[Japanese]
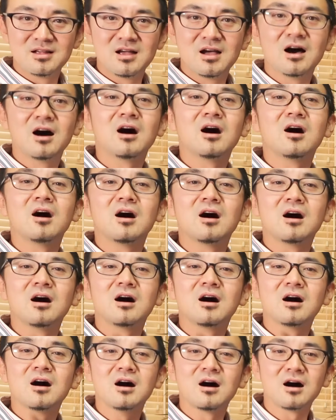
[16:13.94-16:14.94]

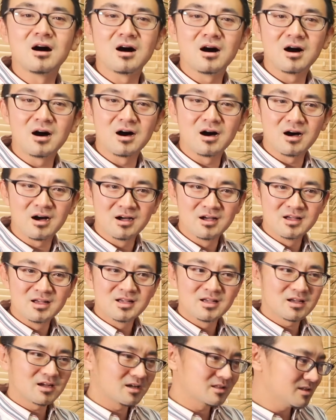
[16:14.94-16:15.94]
は
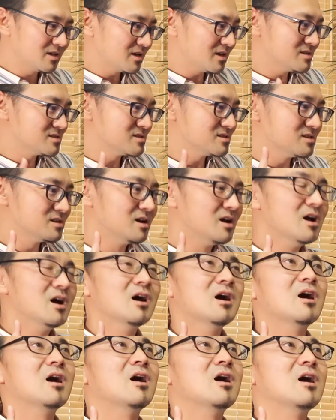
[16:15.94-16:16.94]
あ必
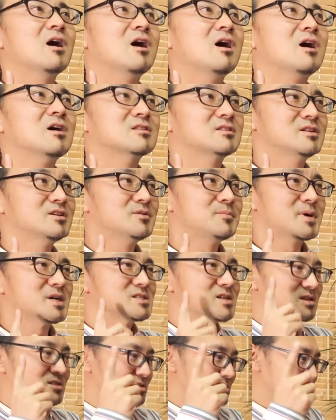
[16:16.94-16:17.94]
ずっていう
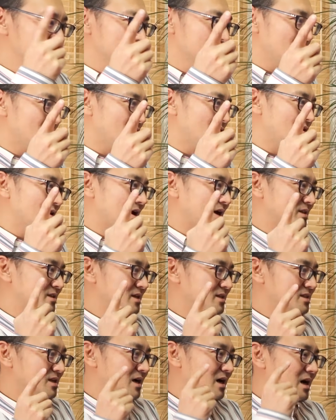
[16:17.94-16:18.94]
摩擦音が
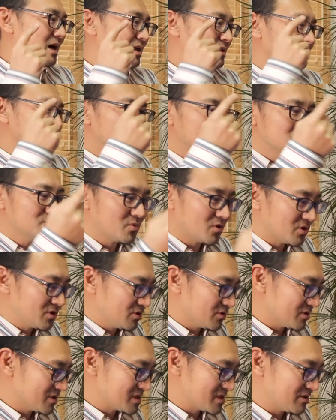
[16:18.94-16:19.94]
出た後に母音
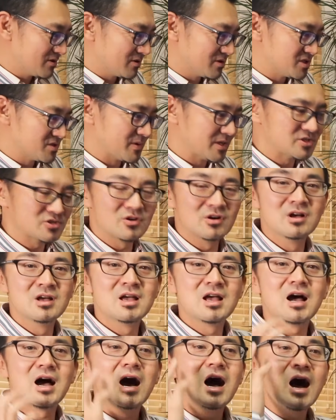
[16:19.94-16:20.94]
を乗せるようにしましょう
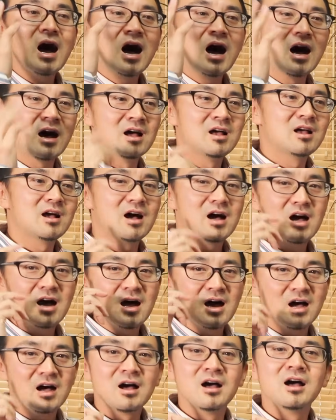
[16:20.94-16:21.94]
はあは
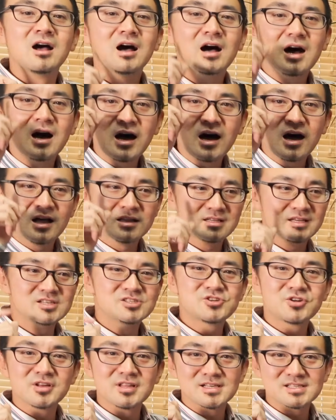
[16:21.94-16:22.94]
あはあって一
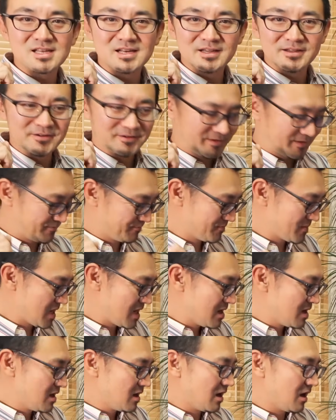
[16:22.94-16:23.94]
緒に出さないように
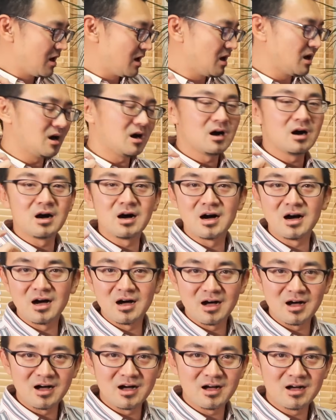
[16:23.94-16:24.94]

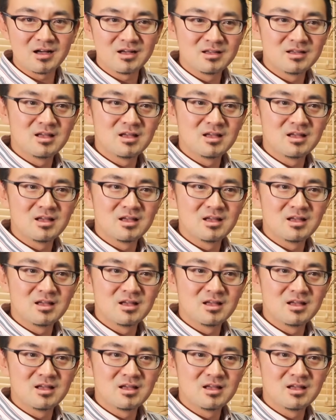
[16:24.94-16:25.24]
はあ